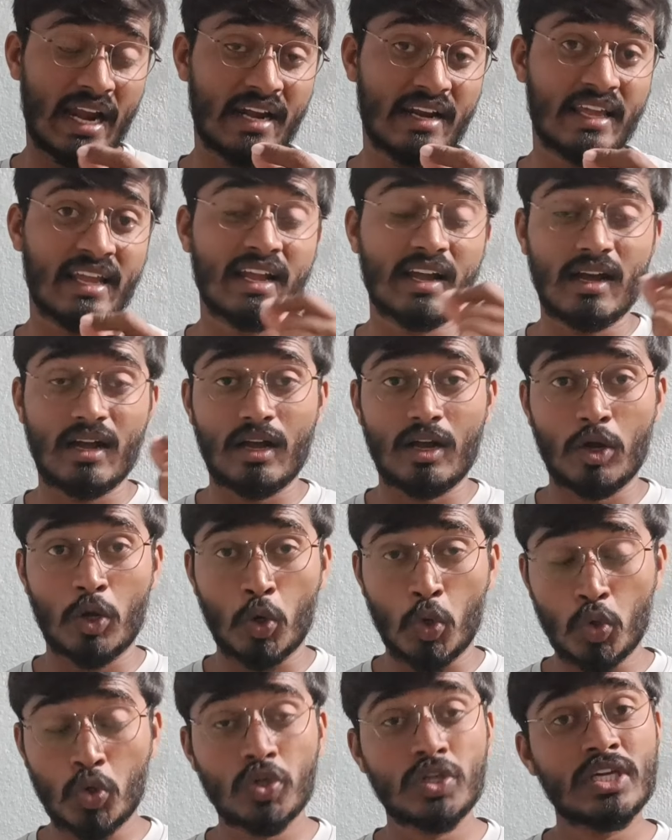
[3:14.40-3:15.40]
అండ్ ఇంకా
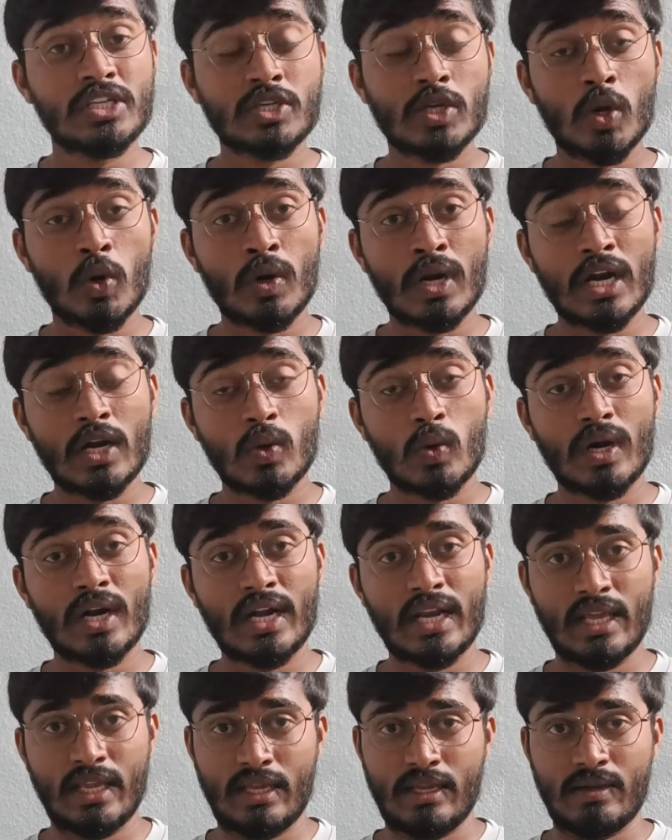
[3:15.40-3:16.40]
గుడ్డు దశలో
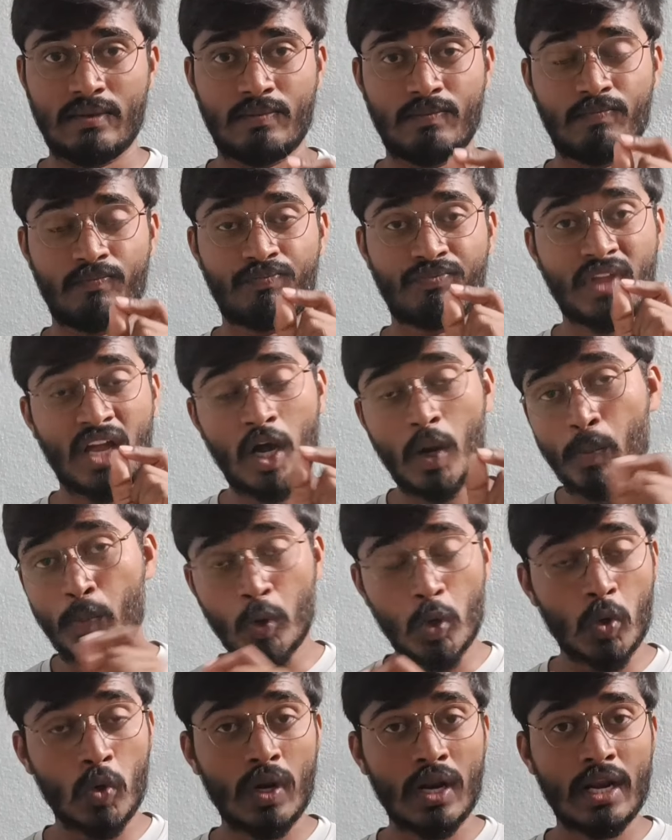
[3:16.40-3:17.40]
ఉన్నటువంటి ఆ
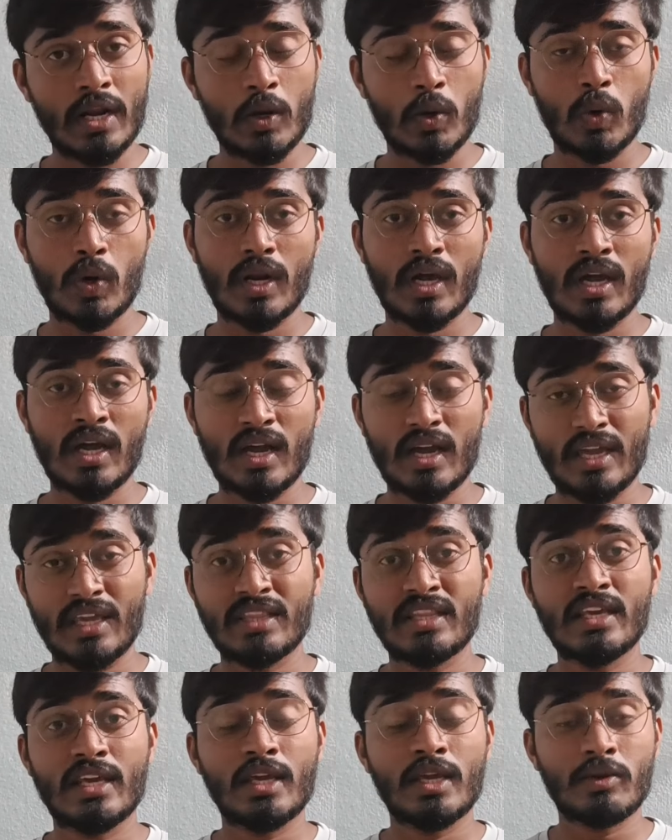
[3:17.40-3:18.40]
పురుగులను కూడా
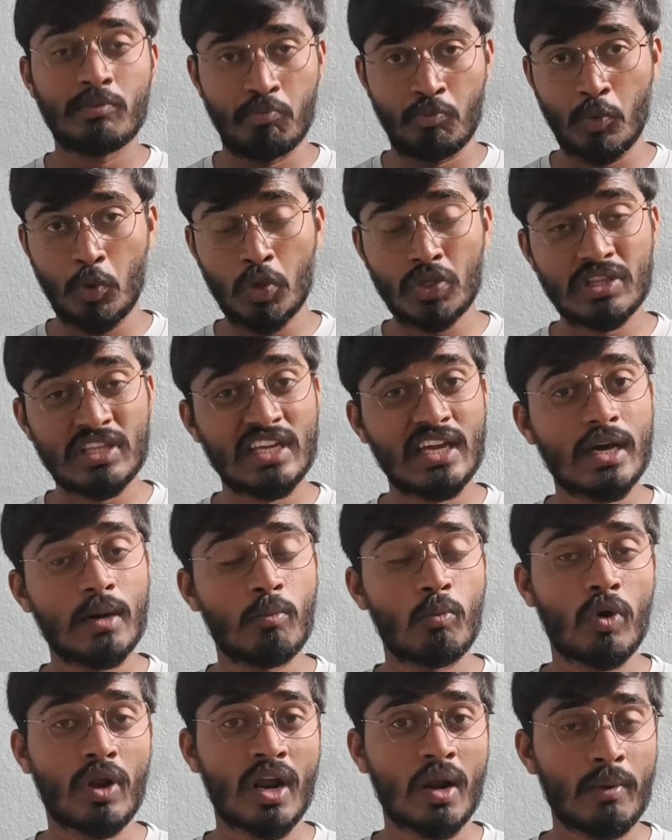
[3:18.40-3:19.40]
ఇది పూర్తిగా
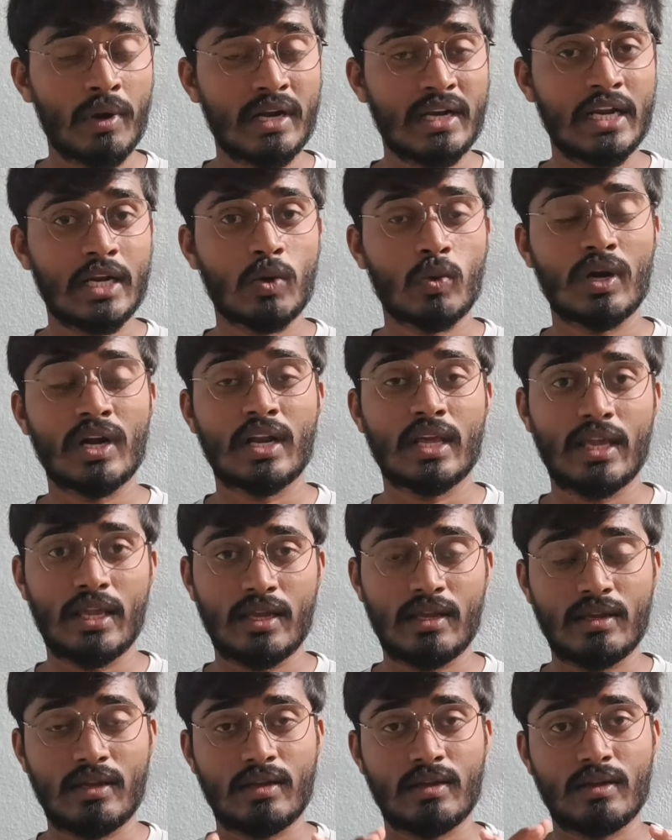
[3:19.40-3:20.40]
మురగబెట్టేటువంటి
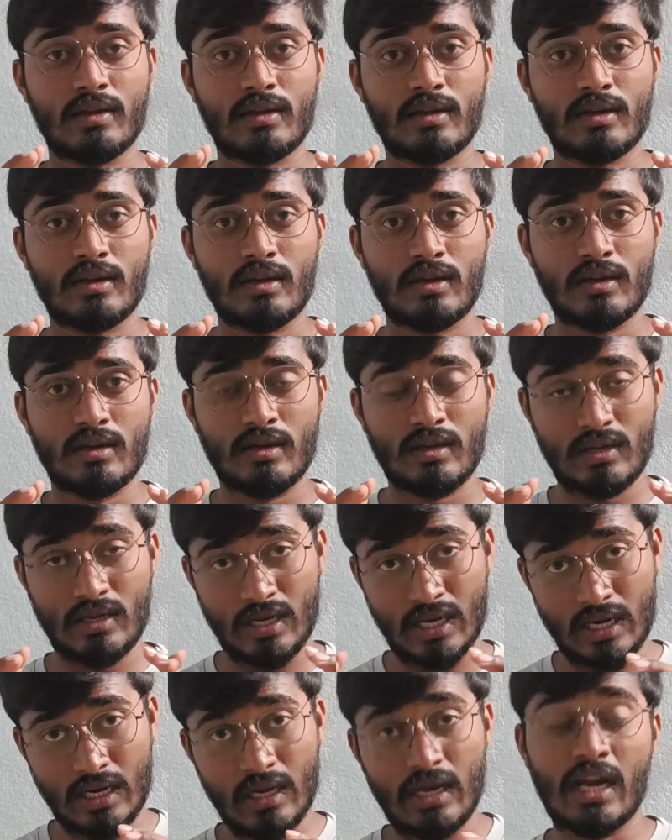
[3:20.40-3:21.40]

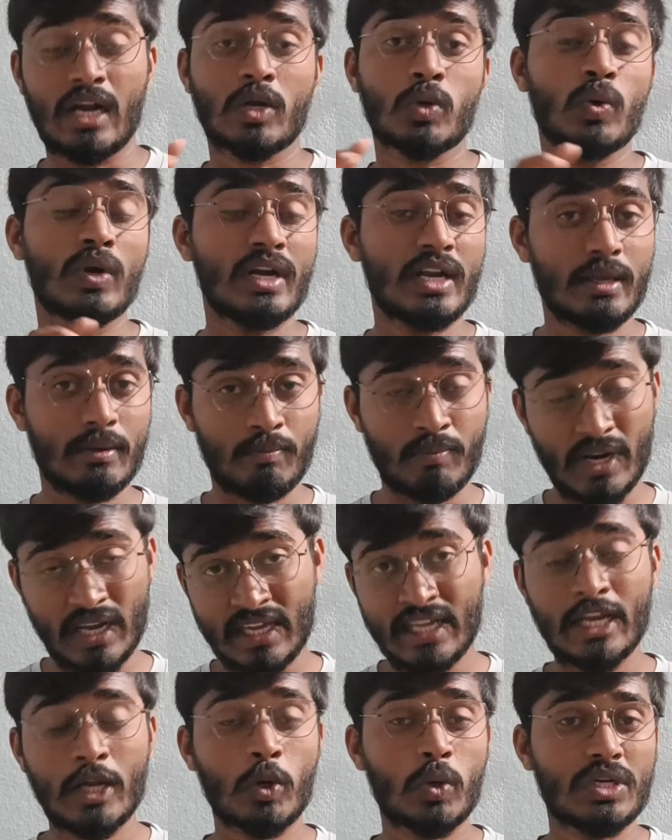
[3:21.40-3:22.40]
అటువంటి
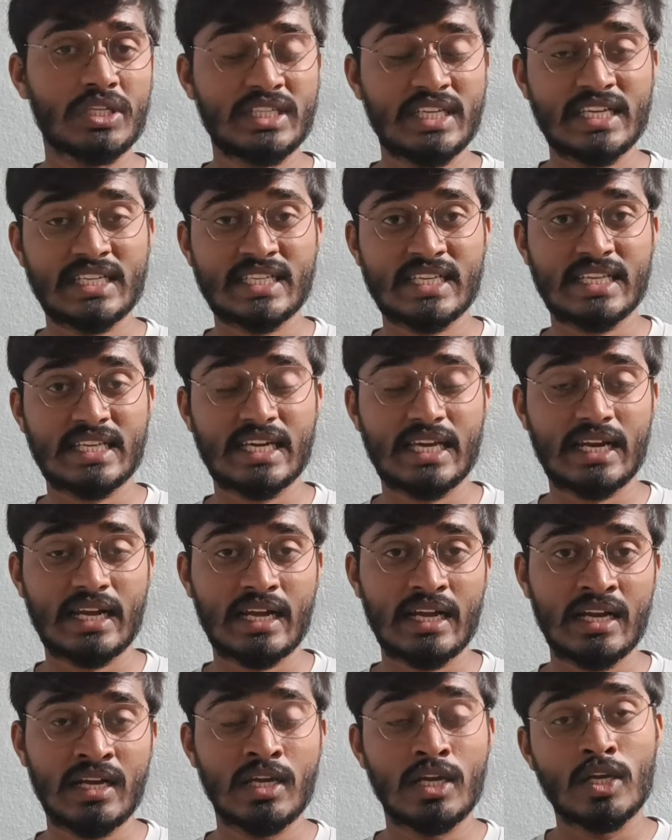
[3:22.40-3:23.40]
ప్రక్రియ కూడా చేస్తుంది
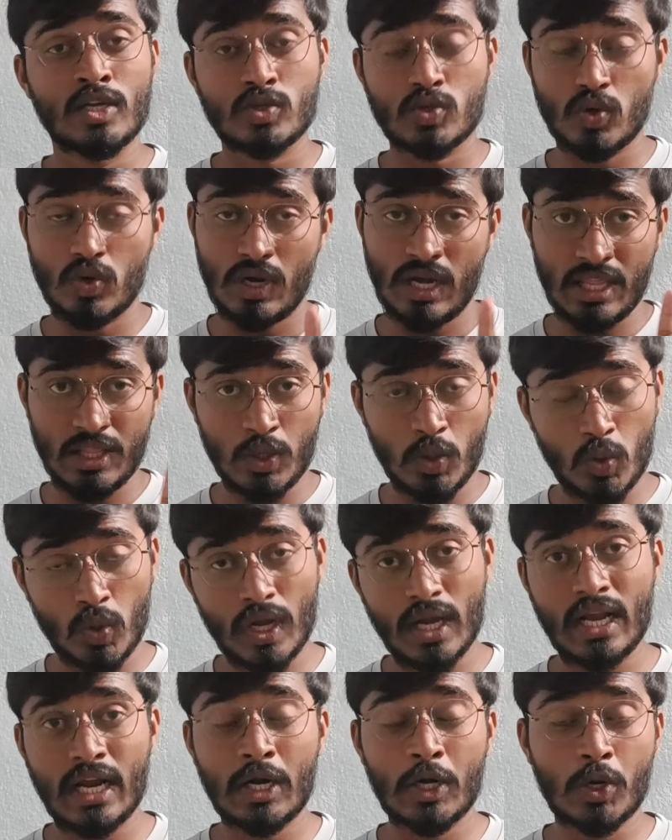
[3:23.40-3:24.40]
కనుక సో అది
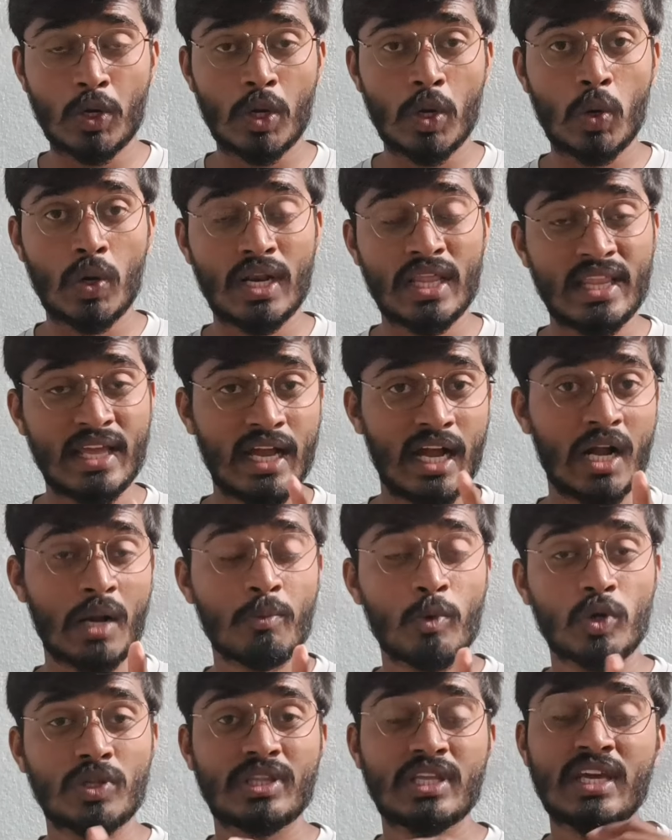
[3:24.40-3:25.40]
కూడా కంట్రోల్లో ఉంటుంది
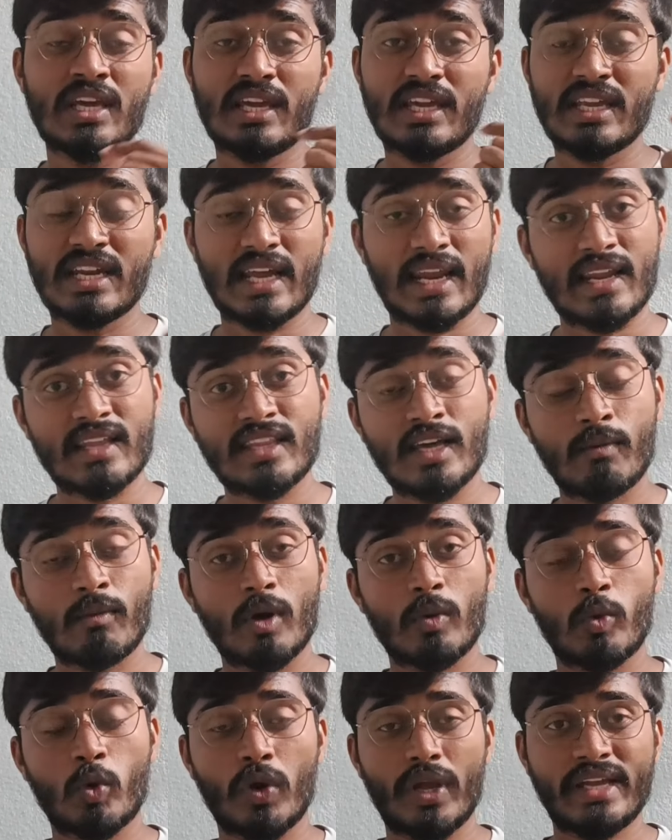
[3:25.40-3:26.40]
కాకపోతే ఈ నల్ల
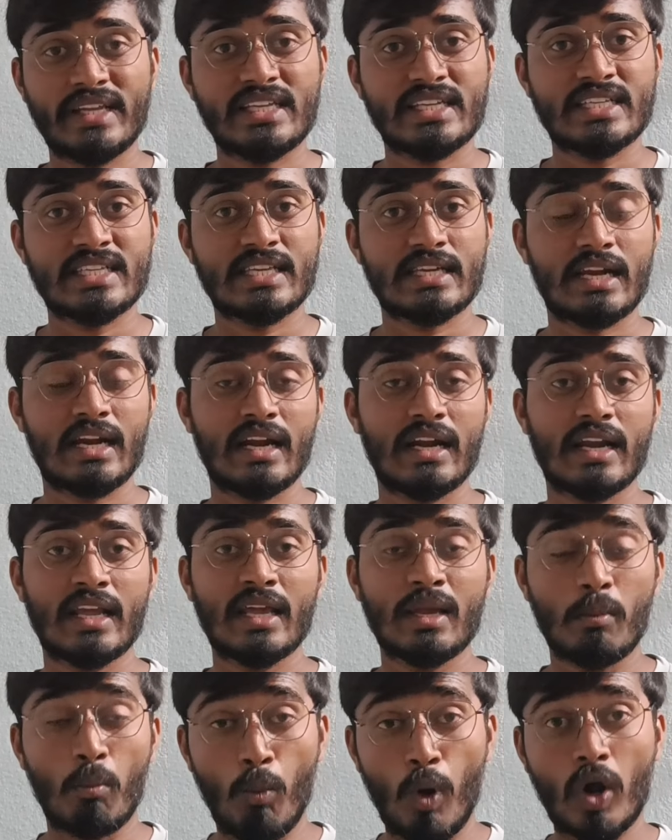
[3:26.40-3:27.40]
తామర పురుగు ఏం
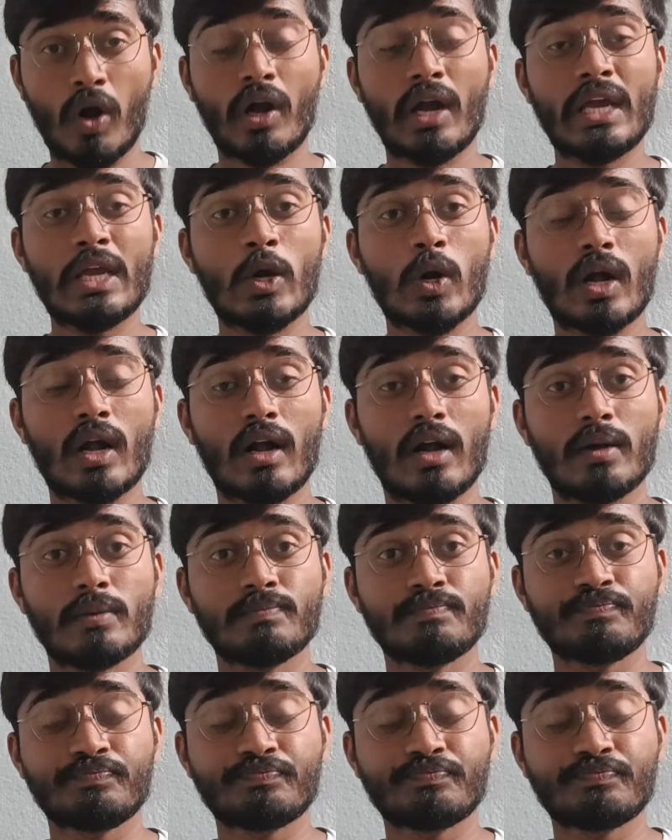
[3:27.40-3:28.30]
చేస్తానంటే మొక్క యొక్క